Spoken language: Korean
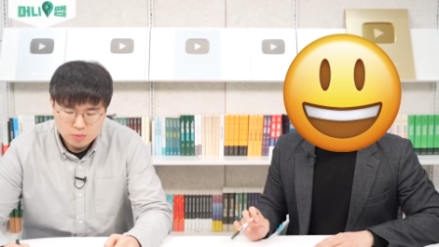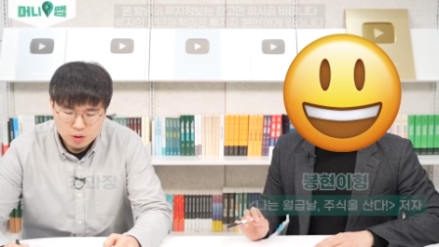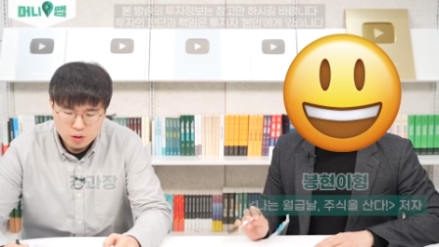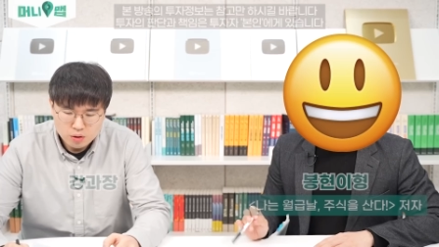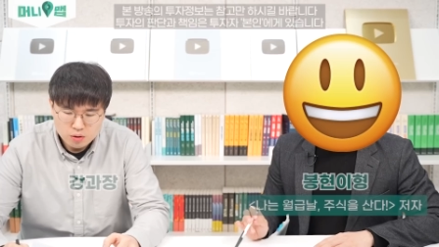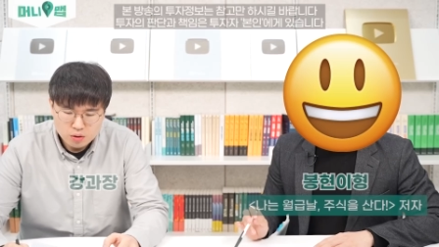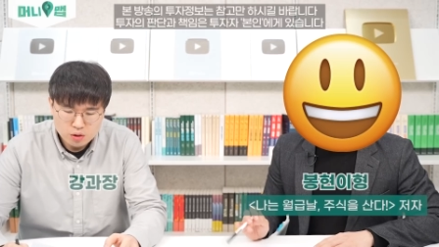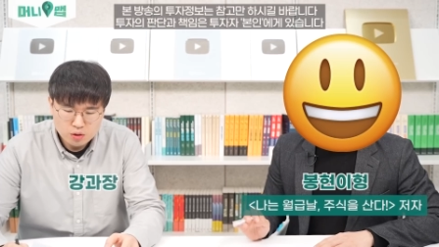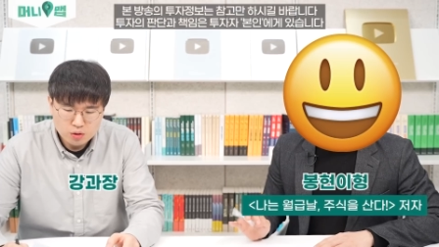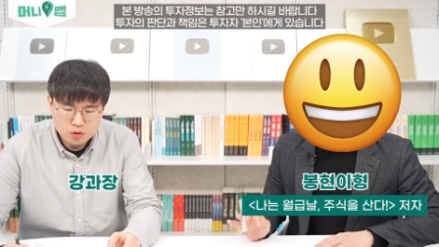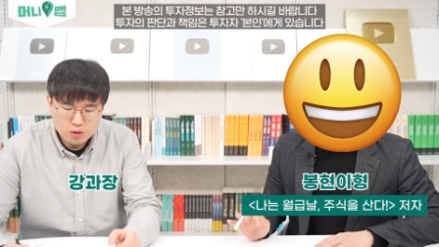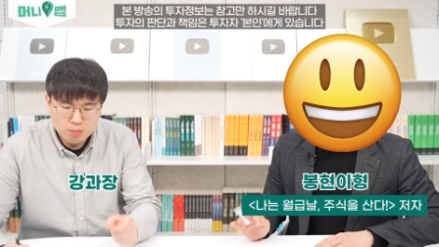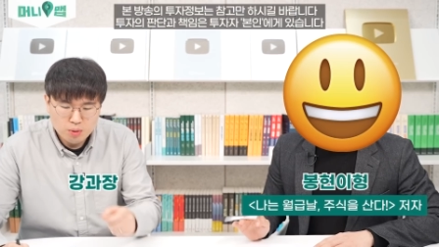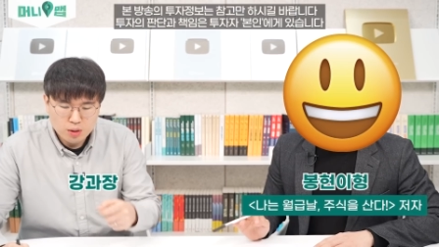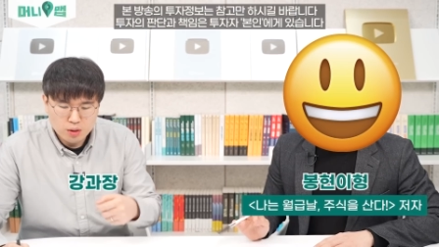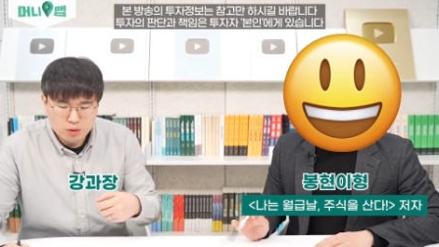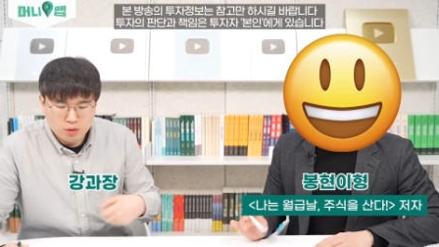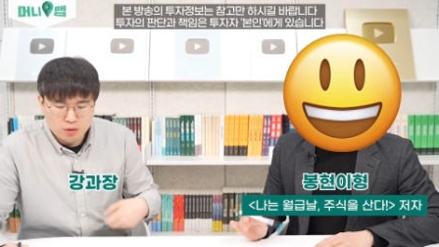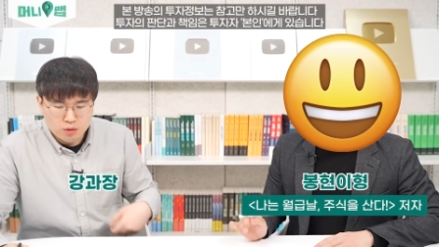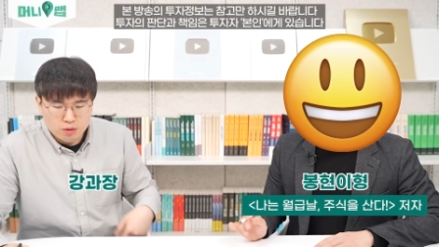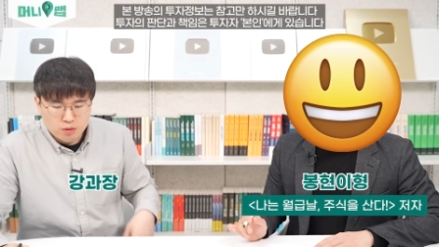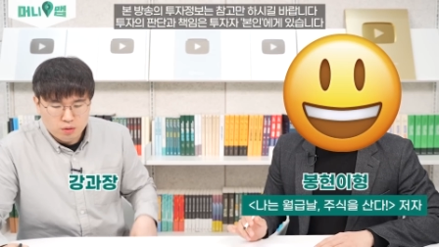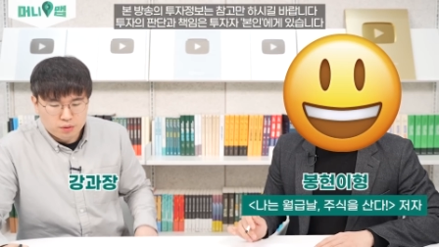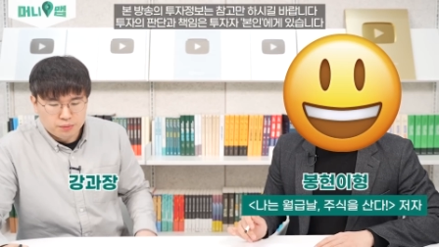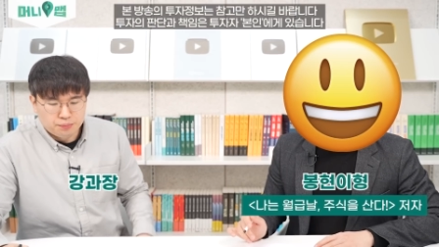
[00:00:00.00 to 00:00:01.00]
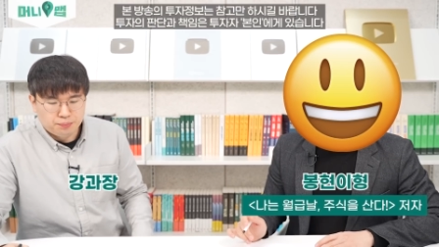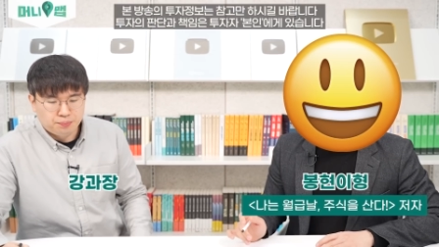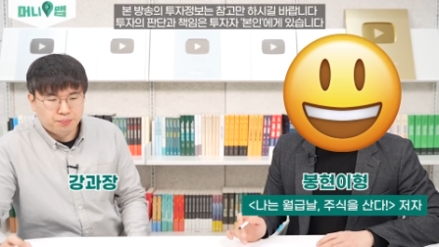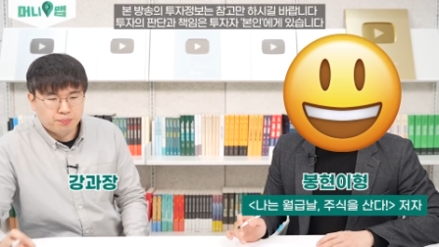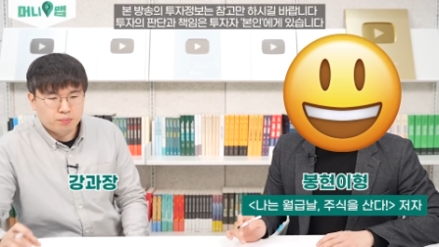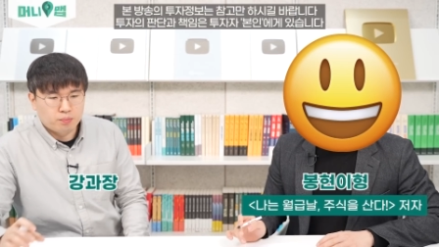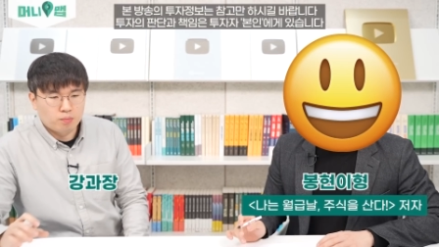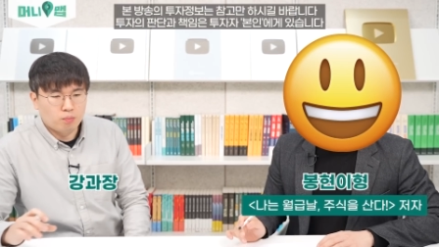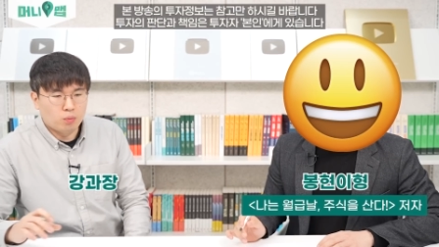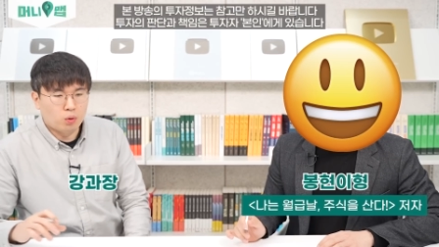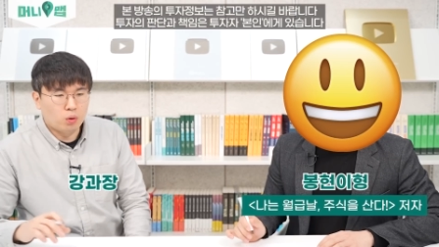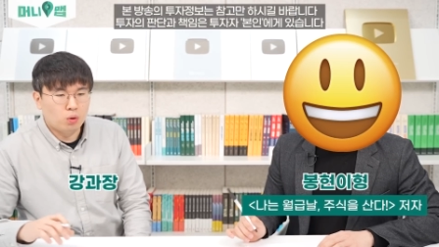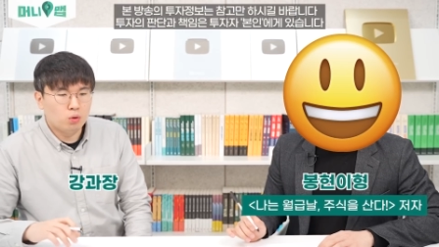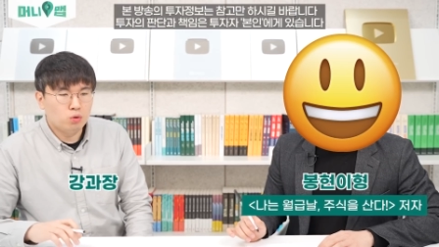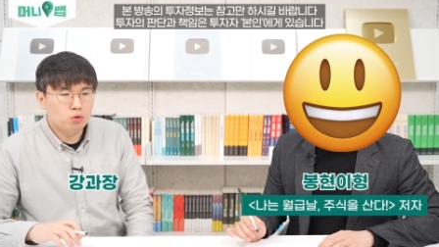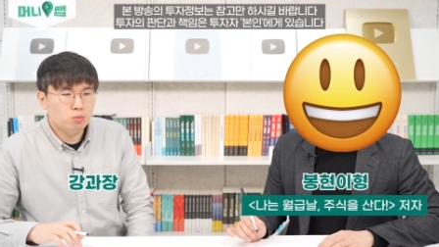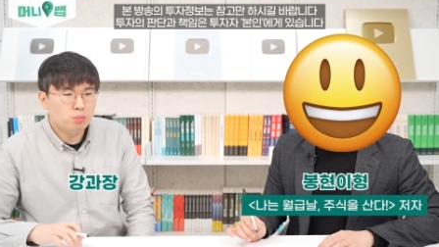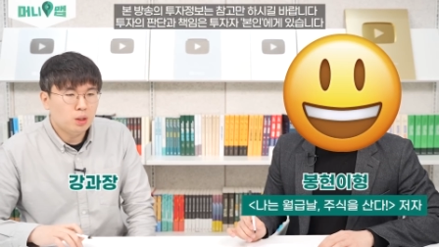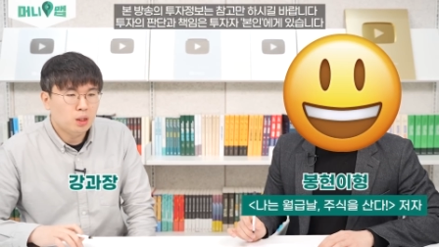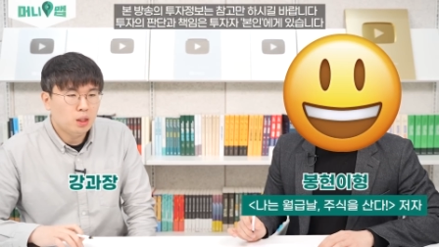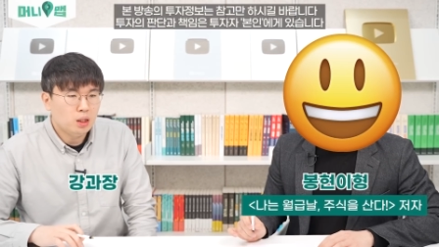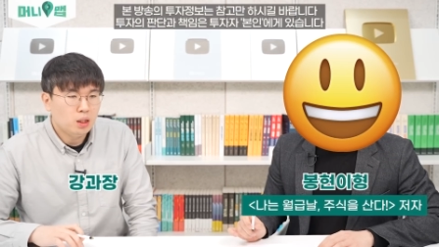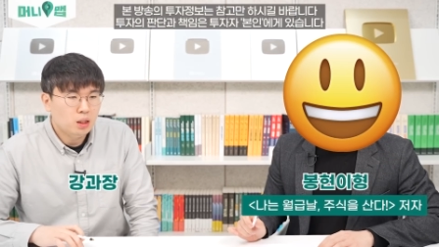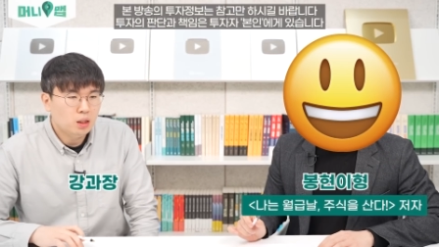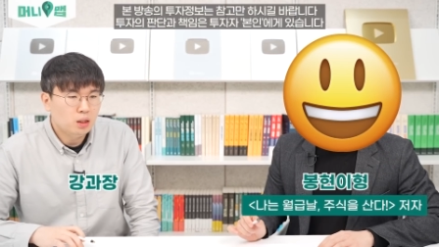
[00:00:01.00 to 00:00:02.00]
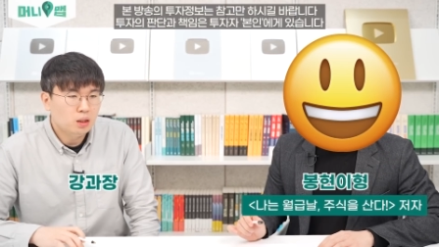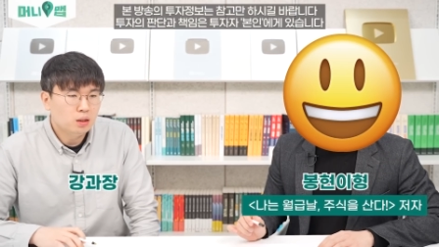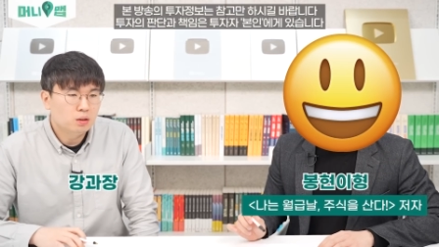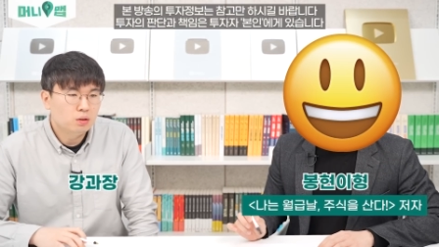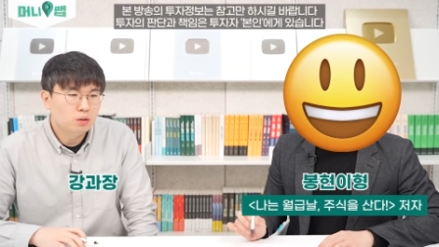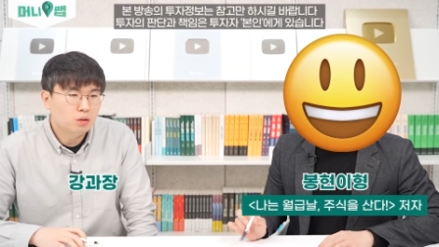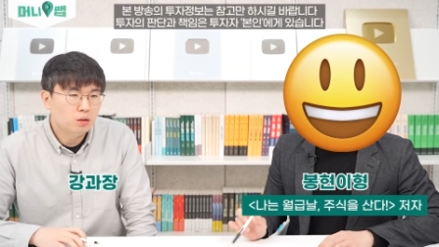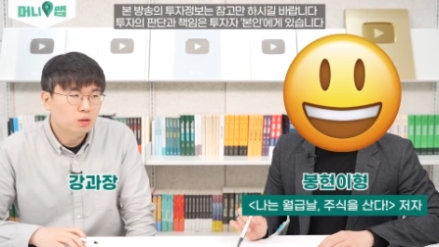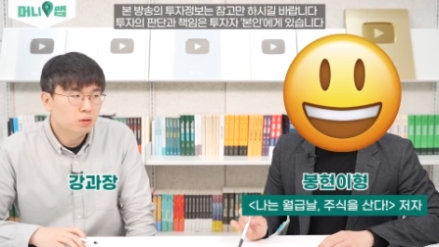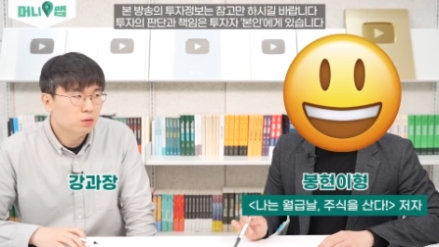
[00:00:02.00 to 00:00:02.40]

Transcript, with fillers: 현 시점에서 네. 뭐 후배나